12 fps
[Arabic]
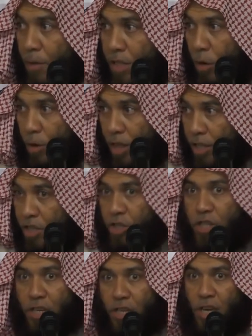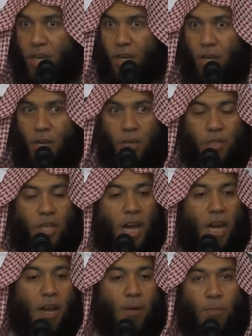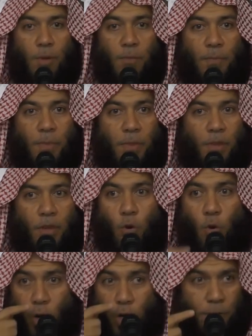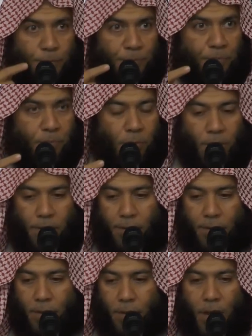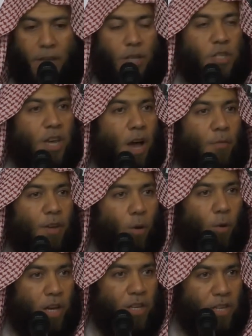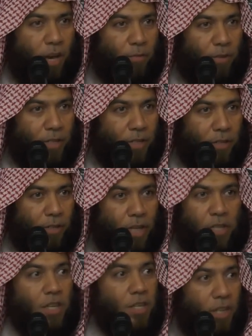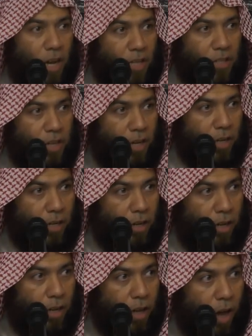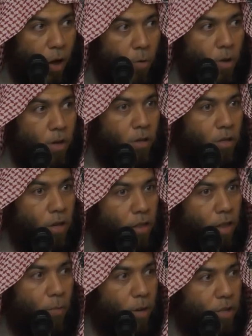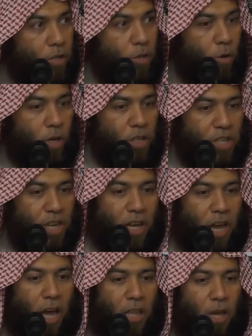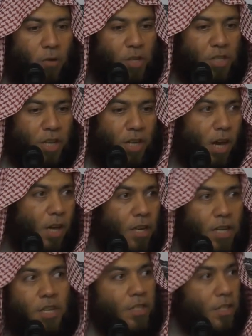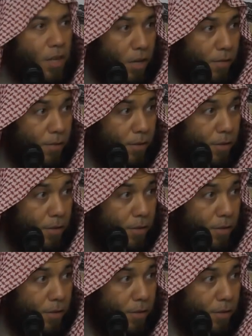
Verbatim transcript: التعويذات الشركية يتعلم يقول الحين يسافر أو لا يسافر إيش يصنع الصغير أو يذهب إلى السوق يشتري هذه أو يشتري هذه إيش يصنع؟